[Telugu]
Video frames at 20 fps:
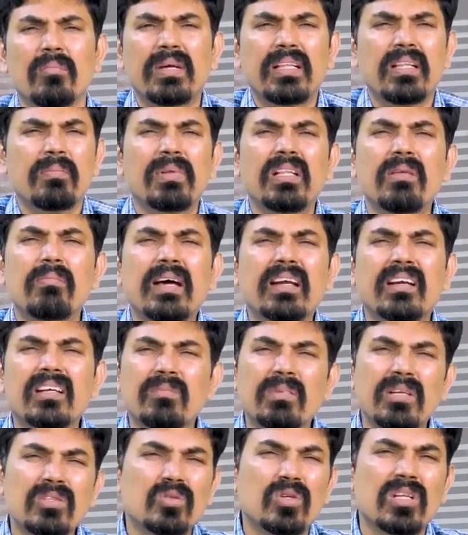పదే పదే
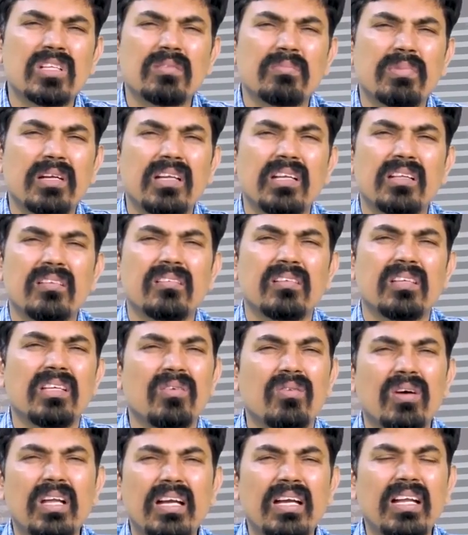మార్కెట్ మనం చూడాల్సిన పని లేదు ఈ
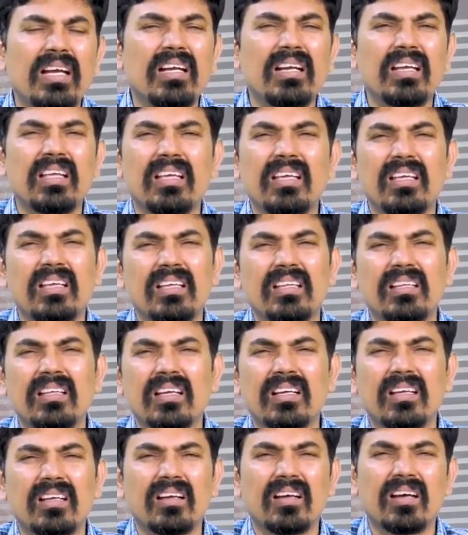వాలిటిలిటీ
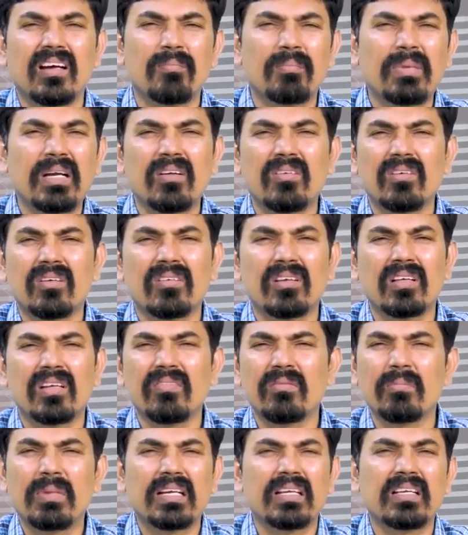దగ్గర అప్ అండ్ డౌన్
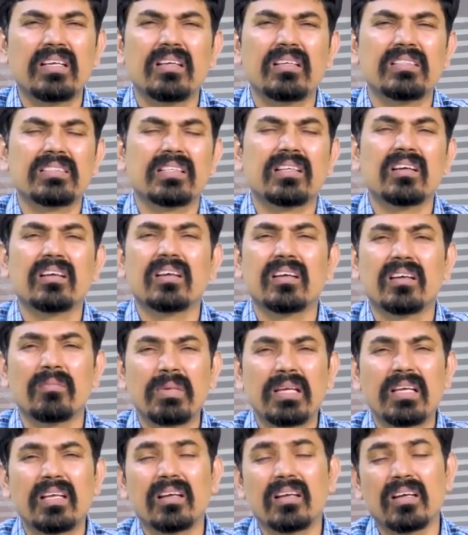అవటాలు మనకి శ్రీకాకుళం
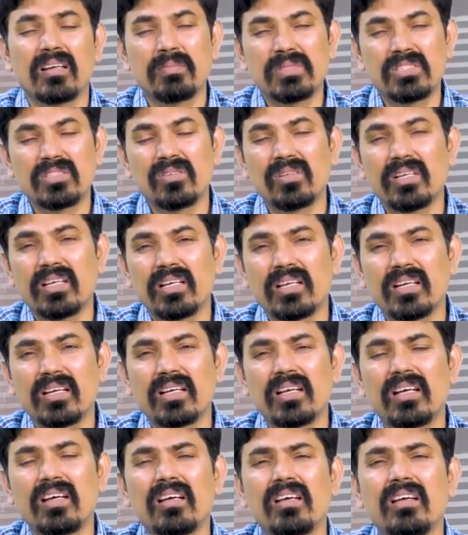మీకు కనుక అనిపిస్తుంటే
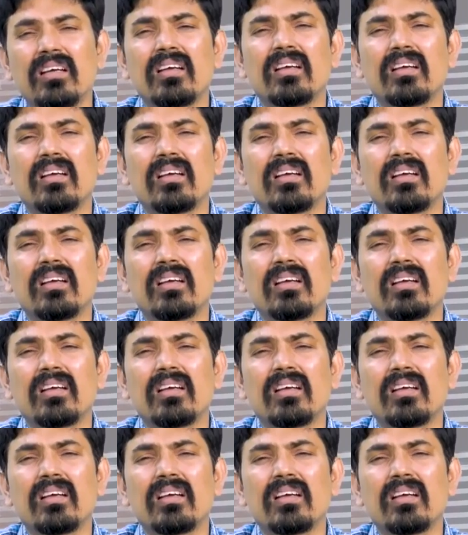కనుక